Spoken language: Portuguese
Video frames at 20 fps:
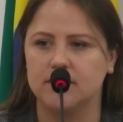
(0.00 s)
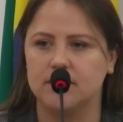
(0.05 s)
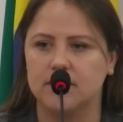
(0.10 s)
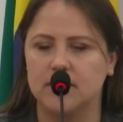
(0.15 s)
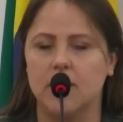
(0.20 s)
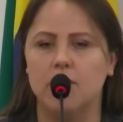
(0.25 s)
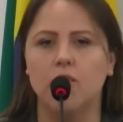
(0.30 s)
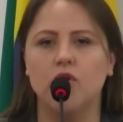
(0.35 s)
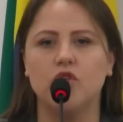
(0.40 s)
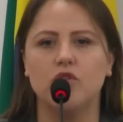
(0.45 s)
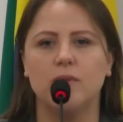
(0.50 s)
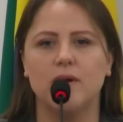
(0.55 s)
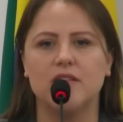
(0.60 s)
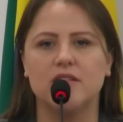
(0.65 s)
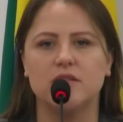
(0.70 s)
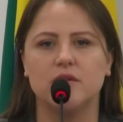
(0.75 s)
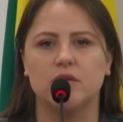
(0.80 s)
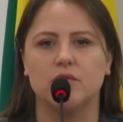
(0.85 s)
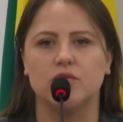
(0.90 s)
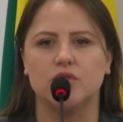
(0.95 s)
Muito
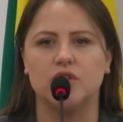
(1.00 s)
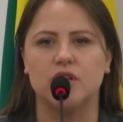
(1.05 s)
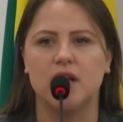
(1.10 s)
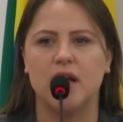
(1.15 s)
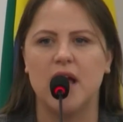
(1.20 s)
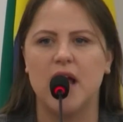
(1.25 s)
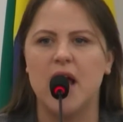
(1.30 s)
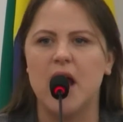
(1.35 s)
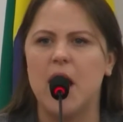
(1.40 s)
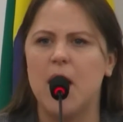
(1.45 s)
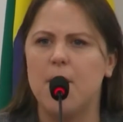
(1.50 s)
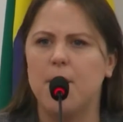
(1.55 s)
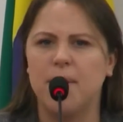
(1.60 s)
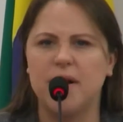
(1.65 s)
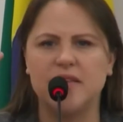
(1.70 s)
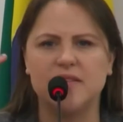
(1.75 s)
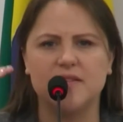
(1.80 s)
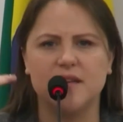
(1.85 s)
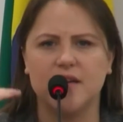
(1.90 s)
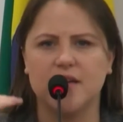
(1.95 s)
mais longe.
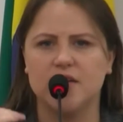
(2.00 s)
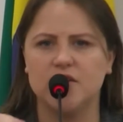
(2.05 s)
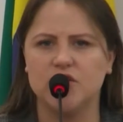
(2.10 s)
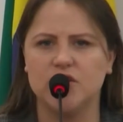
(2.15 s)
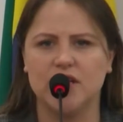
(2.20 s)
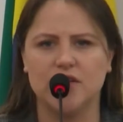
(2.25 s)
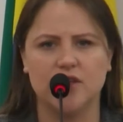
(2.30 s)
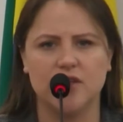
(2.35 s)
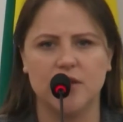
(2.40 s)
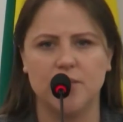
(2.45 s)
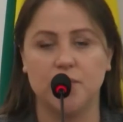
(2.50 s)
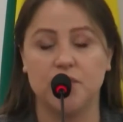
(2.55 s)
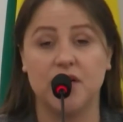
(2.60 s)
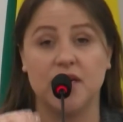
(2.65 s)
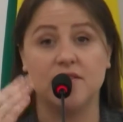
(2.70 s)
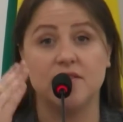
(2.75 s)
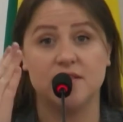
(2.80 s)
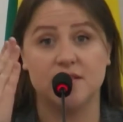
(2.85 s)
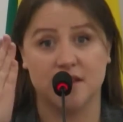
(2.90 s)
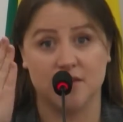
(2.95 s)
Para ser candidato a
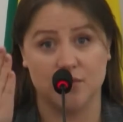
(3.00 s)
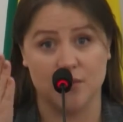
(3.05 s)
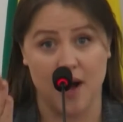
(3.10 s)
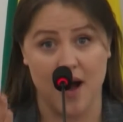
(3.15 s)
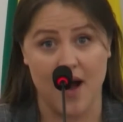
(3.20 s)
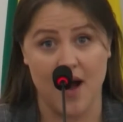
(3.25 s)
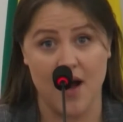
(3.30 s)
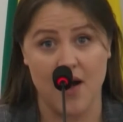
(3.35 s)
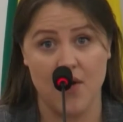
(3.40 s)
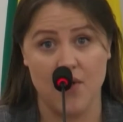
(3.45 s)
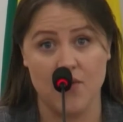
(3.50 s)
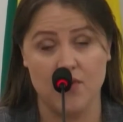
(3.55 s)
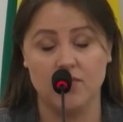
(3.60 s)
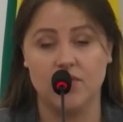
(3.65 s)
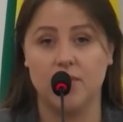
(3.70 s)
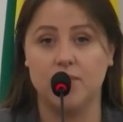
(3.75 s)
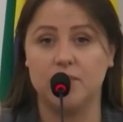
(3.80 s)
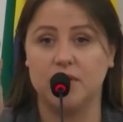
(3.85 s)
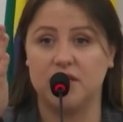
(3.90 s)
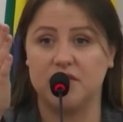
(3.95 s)
deputado estadual,
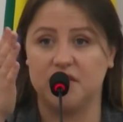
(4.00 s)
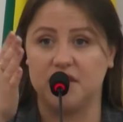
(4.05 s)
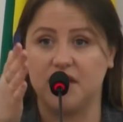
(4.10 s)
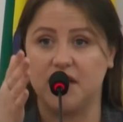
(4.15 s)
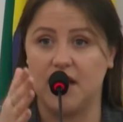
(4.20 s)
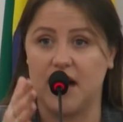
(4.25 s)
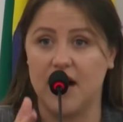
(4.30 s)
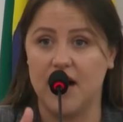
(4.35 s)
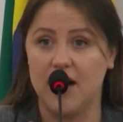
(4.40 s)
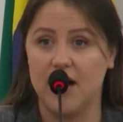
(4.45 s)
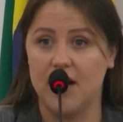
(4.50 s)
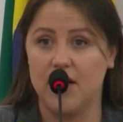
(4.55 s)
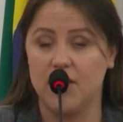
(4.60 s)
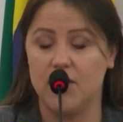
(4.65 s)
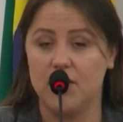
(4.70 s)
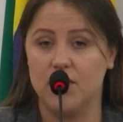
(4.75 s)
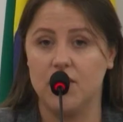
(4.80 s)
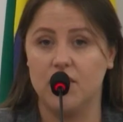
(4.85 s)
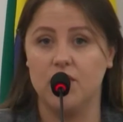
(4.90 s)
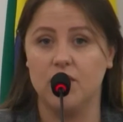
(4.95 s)
deputado
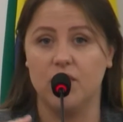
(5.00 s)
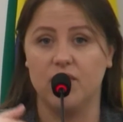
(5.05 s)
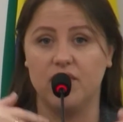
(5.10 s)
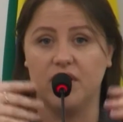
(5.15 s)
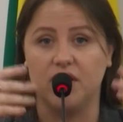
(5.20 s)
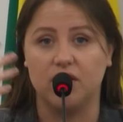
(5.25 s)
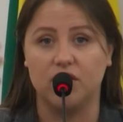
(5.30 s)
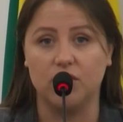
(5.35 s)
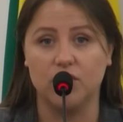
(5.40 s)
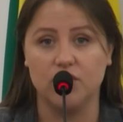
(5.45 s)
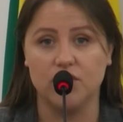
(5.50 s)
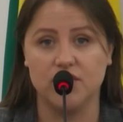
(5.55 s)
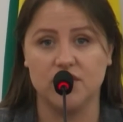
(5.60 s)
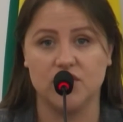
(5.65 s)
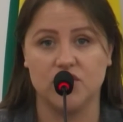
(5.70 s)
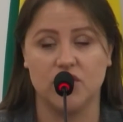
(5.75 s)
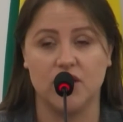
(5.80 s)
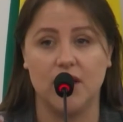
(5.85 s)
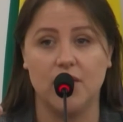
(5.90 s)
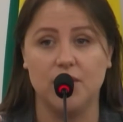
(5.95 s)
federal, governador,
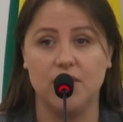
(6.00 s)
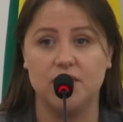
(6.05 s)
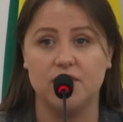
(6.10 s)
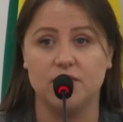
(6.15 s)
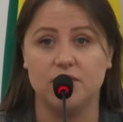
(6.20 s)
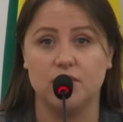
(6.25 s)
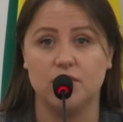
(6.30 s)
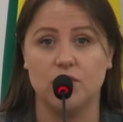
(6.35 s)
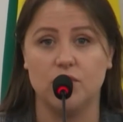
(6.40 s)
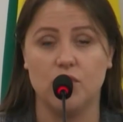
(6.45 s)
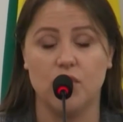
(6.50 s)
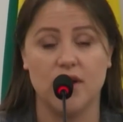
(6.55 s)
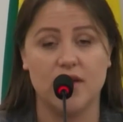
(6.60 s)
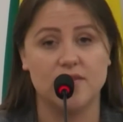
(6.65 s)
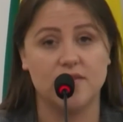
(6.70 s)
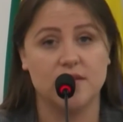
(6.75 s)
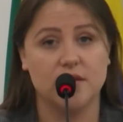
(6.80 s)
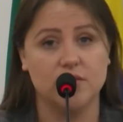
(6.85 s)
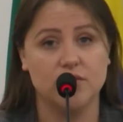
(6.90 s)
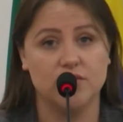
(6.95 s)
seja lá o que o
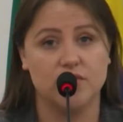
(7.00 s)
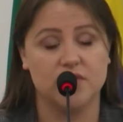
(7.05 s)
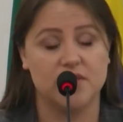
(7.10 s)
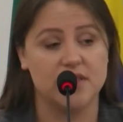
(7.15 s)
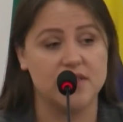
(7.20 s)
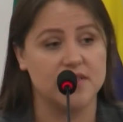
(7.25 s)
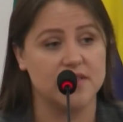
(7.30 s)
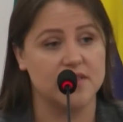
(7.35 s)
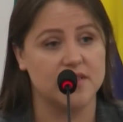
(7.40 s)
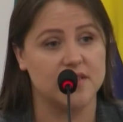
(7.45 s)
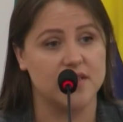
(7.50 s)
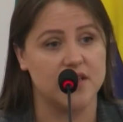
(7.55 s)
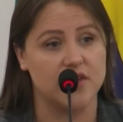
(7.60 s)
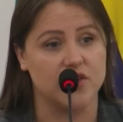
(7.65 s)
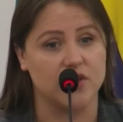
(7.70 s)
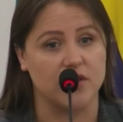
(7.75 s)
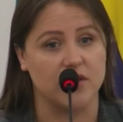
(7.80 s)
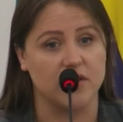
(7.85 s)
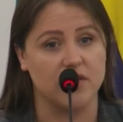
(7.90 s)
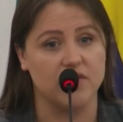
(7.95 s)
coração de vocês
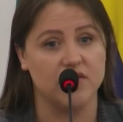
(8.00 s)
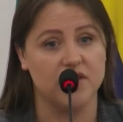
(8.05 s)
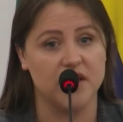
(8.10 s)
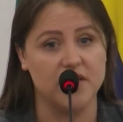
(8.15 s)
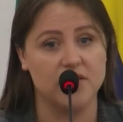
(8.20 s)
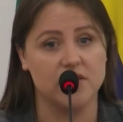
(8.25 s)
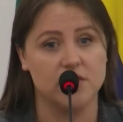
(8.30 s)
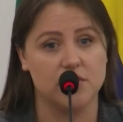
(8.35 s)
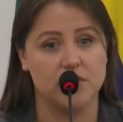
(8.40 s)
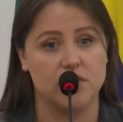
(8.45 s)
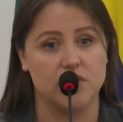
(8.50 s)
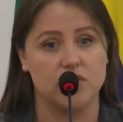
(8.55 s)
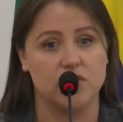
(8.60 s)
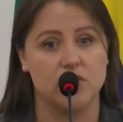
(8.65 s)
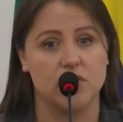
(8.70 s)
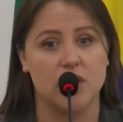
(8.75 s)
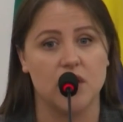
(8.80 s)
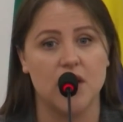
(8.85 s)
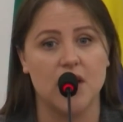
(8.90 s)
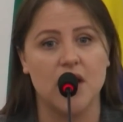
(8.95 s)
desejem, façam
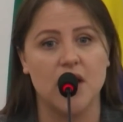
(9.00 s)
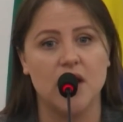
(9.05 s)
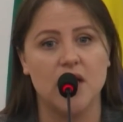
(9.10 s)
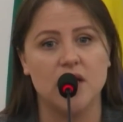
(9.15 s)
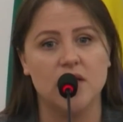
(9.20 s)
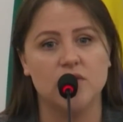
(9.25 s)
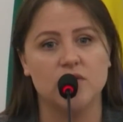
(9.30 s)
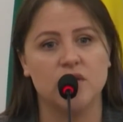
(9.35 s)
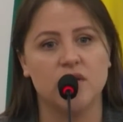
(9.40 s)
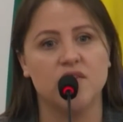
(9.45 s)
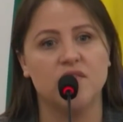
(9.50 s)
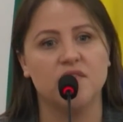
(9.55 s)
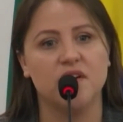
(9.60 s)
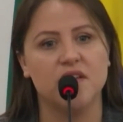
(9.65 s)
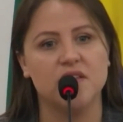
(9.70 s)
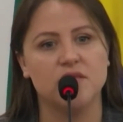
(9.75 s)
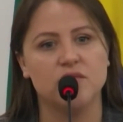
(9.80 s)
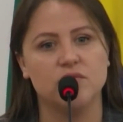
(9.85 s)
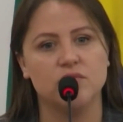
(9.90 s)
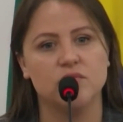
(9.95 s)
isso. Só que
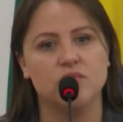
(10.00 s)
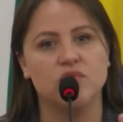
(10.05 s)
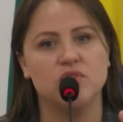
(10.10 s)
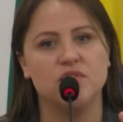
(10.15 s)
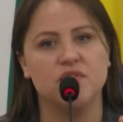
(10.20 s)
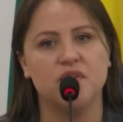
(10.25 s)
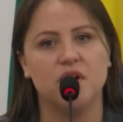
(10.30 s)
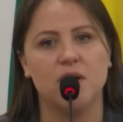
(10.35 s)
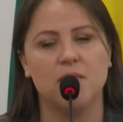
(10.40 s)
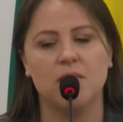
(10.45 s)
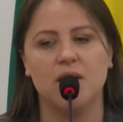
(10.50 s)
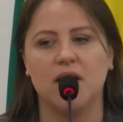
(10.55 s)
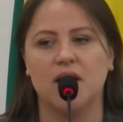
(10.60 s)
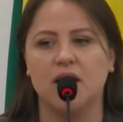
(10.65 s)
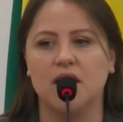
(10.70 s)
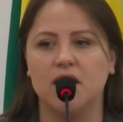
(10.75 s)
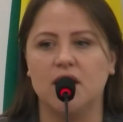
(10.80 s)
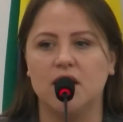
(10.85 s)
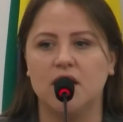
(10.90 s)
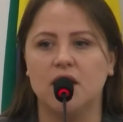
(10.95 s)
façam de
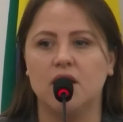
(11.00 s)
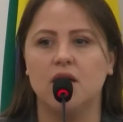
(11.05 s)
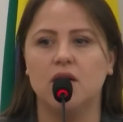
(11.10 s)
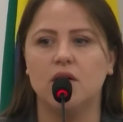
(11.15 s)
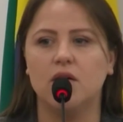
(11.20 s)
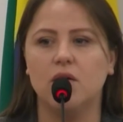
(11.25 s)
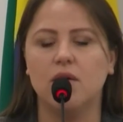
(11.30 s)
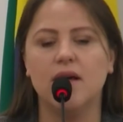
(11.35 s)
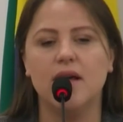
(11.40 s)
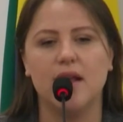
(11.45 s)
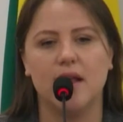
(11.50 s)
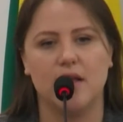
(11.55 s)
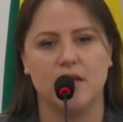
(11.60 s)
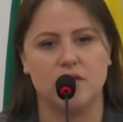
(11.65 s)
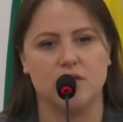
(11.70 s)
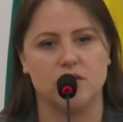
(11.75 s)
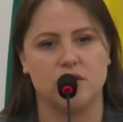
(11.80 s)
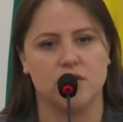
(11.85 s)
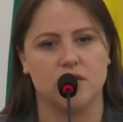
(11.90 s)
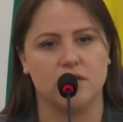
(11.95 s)
forma
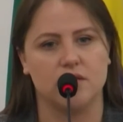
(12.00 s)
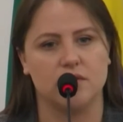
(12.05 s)
coerente.